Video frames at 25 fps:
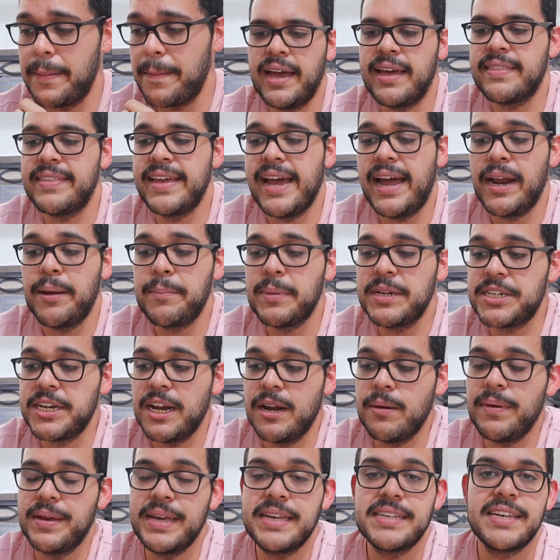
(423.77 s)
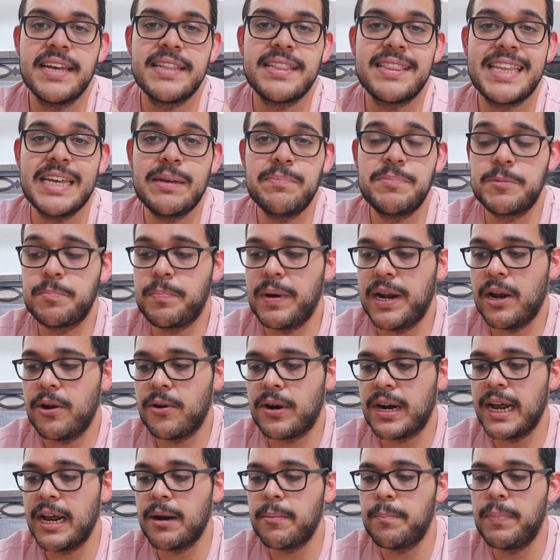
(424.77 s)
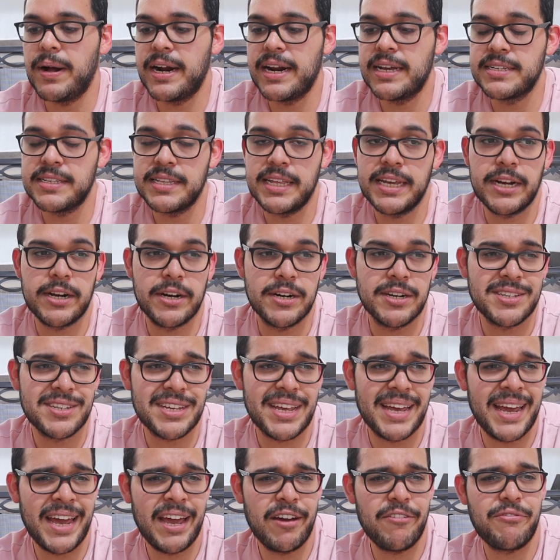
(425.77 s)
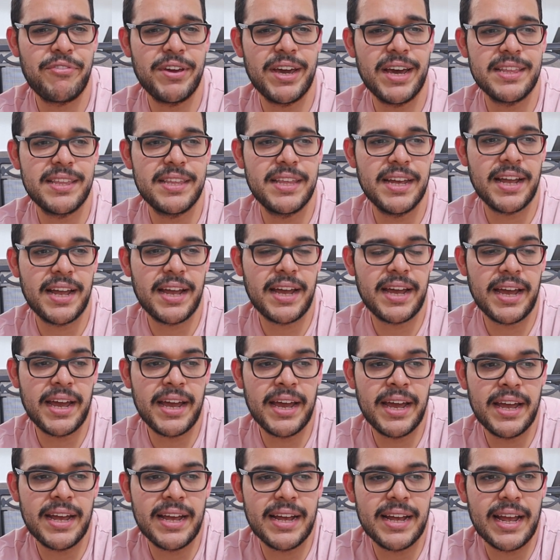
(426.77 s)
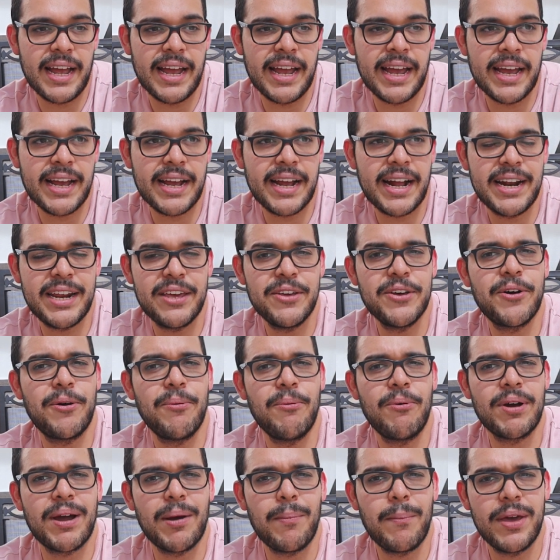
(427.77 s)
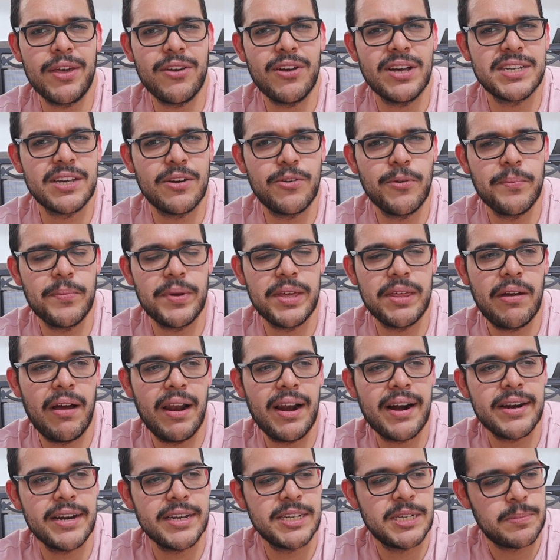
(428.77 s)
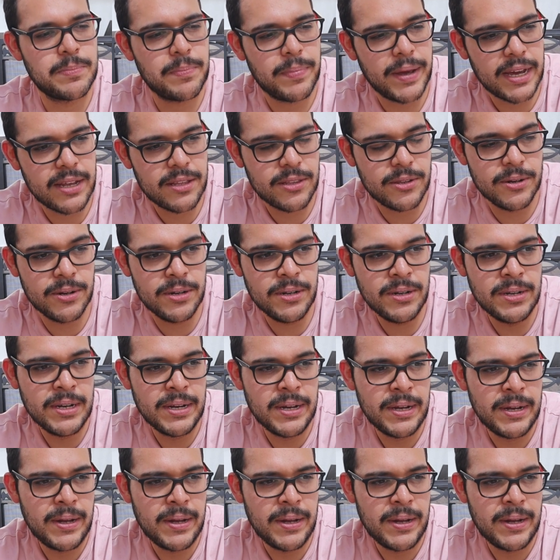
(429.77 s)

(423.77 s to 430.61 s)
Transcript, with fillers: Eh, Diana Michelle me dice tips para ahorrar para sneakers. Eh, fíjate que he querido como que medio hacer un video al respecto